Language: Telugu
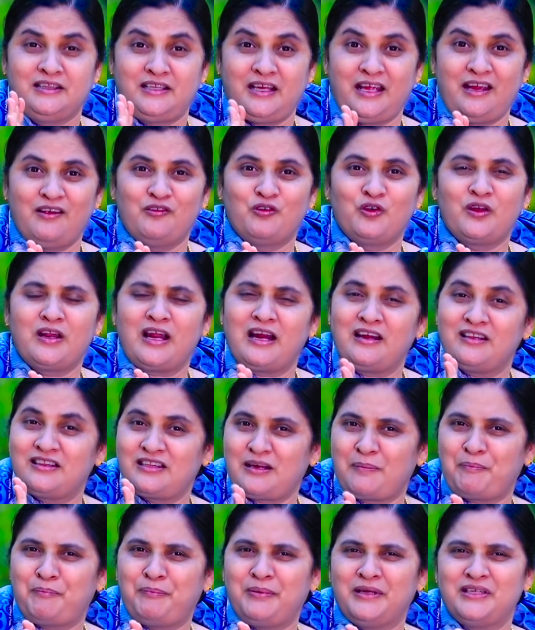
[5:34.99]
దేవుడు నన్ను
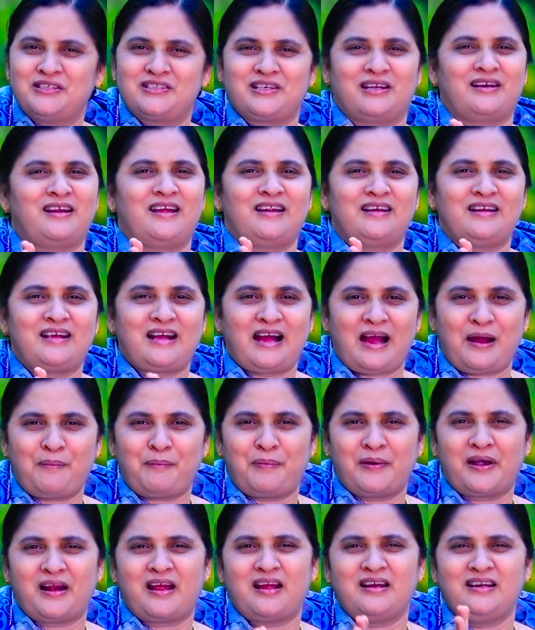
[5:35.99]
తప్పించాడు నన్ను
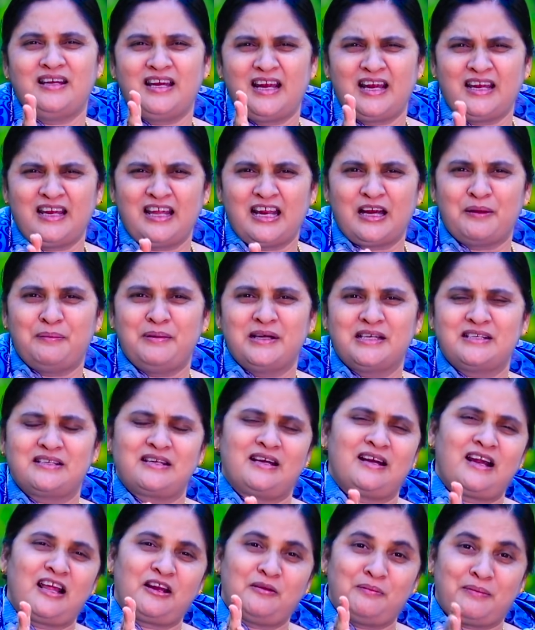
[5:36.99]
కాపాడాడు నన్ను
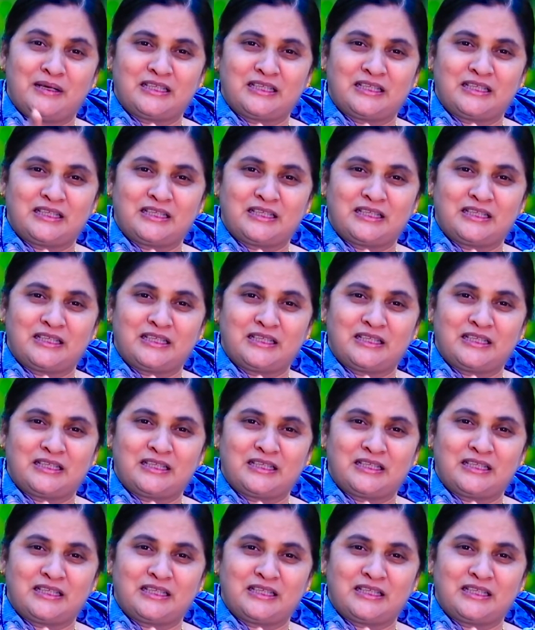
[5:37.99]
నిలబెట్టాడు నన్ను